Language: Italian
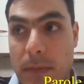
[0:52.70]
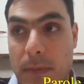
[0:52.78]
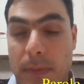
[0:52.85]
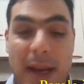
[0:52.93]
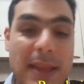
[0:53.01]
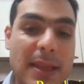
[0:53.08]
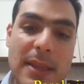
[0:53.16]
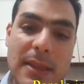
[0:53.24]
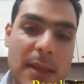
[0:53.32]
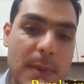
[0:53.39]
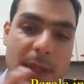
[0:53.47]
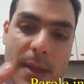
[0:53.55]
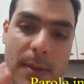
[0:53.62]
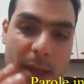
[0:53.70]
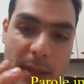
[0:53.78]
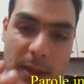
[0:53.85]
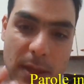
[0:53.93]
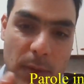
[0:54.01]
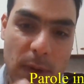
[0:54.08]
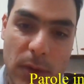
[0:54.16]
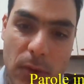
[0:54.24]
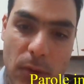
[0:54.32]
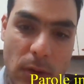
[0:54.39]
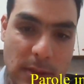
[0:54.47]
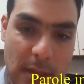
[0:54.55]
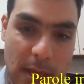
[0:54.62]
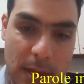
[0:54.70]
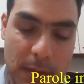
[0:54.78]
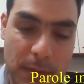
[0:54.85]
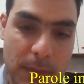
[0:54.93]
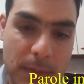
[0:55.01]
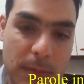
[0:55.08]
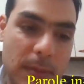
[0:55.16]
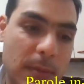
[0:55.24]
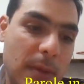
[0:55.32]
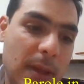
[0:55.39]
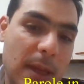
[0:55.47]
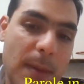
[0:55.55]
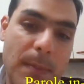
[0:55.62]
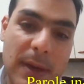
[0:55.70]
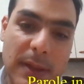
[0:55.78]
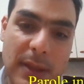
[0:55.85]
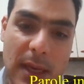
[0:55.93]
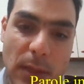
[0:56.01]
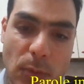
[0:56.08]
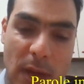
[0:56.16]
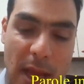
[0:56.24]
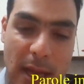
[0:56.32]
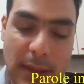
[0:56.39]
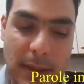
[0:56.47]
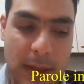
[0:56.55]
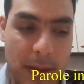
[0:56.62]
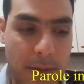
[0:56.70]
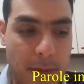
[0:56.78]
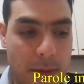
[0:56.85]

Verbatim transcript: prende indebitamente qualcosa che appartiene ad un'altra,